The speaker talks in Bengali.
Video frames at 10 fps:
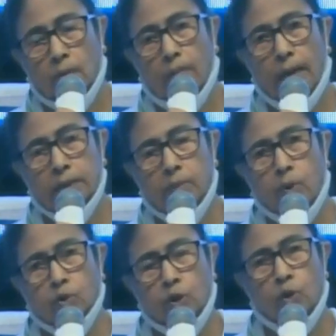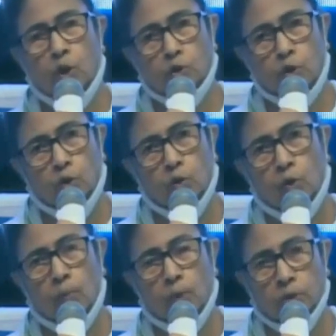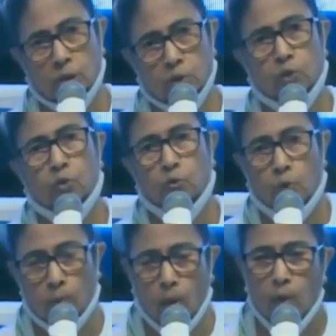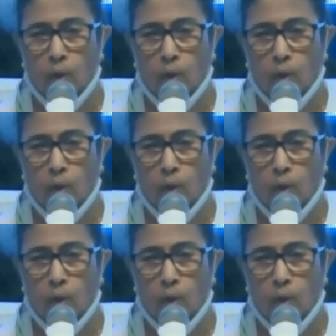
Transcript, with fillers: পাঁচ বছরে দশ লক্ষ করে পঞ্চাশ লক্ষ করব